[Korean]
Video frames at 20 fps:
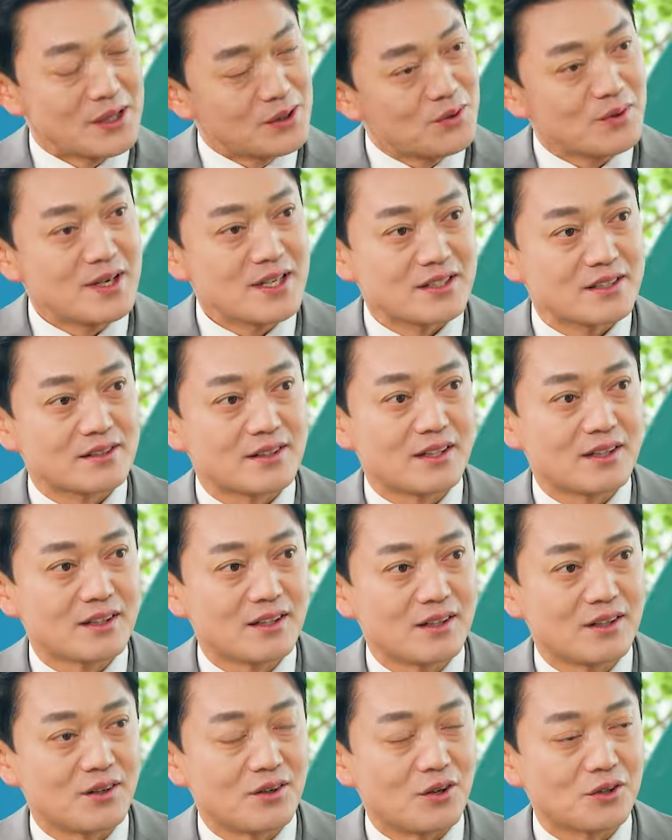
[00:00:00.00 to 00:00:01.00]

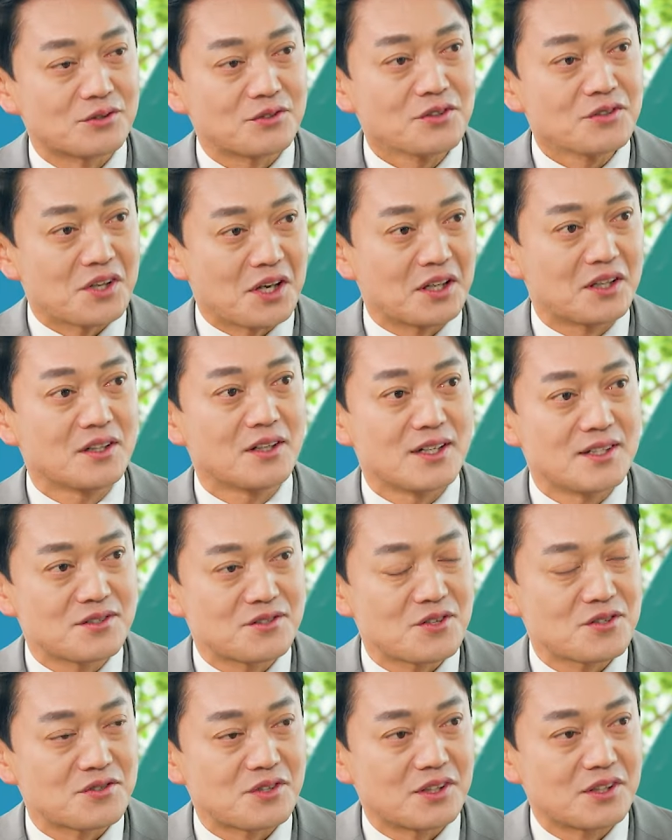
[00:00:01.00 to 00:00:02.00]
활동하시다가 어떤 계기가
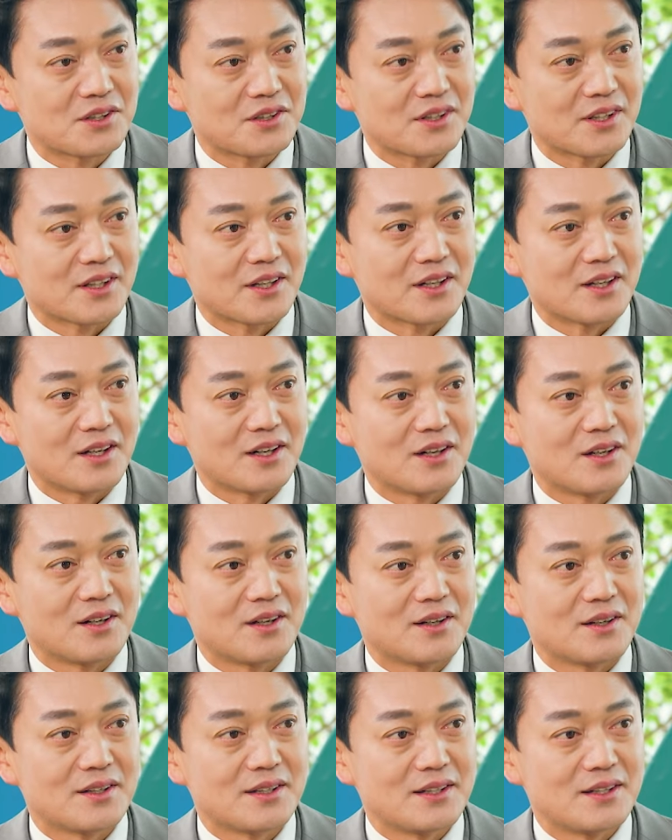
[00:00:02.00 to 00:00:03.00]
있으셔서 이렇게
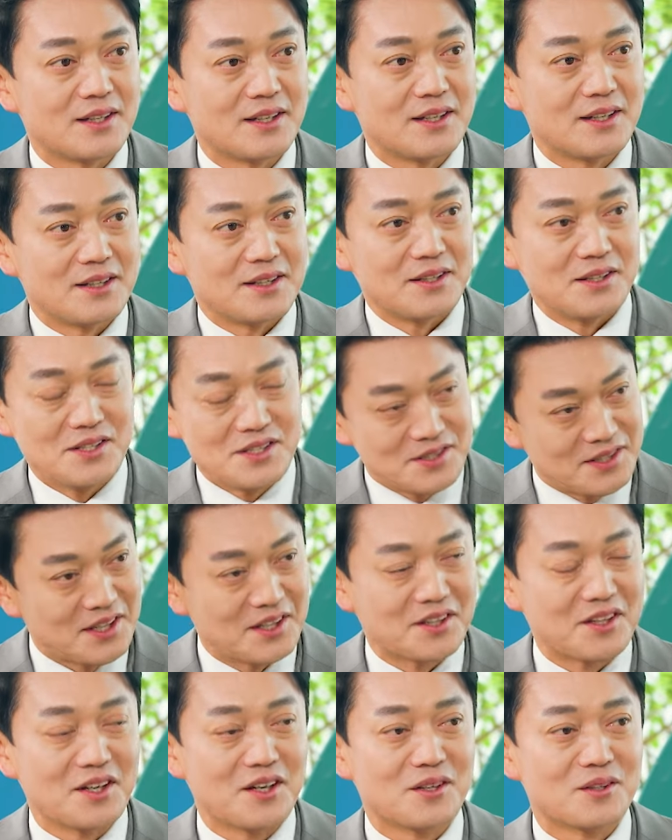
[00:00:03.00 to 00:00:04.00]
어, 이
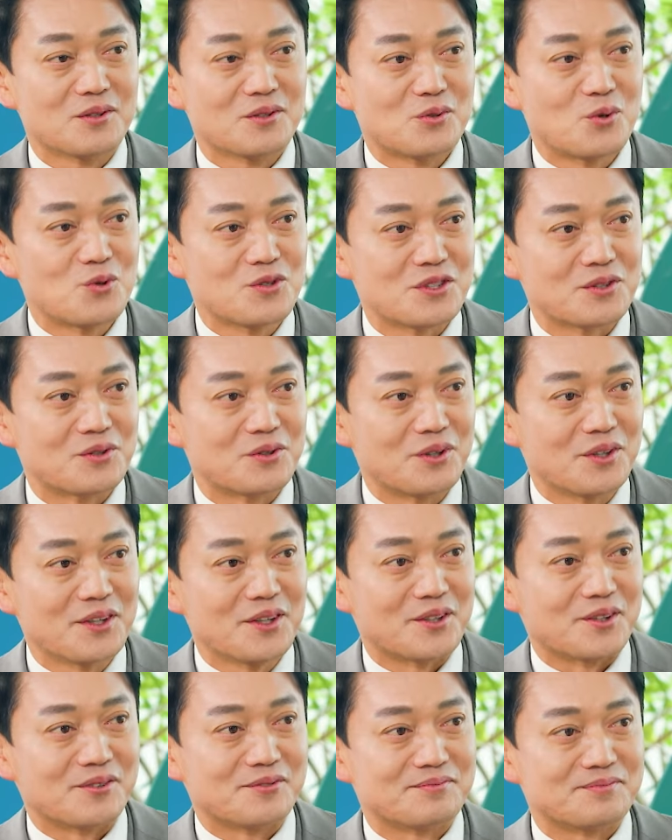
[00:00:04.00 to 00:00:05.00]
세계에 오신
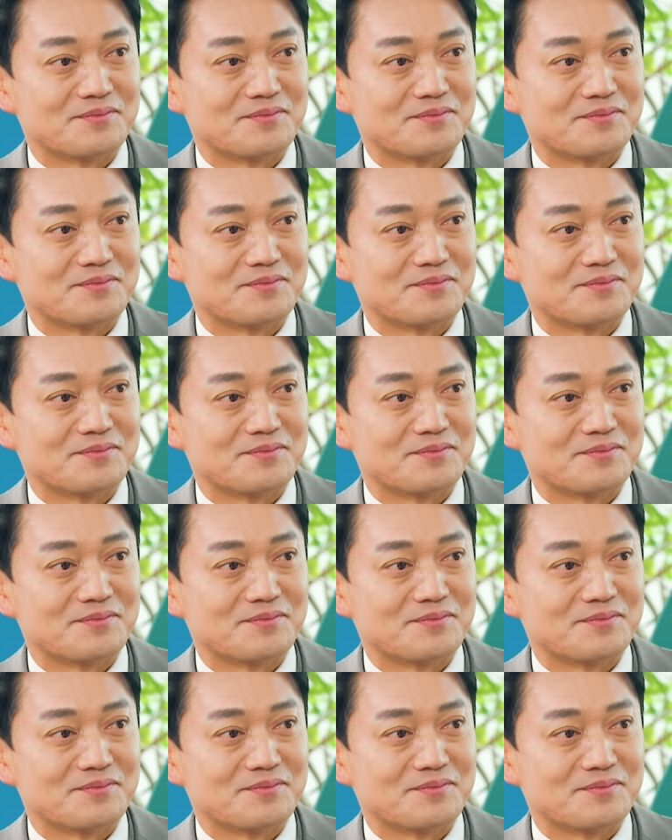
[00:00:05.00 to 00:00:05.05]
거예요?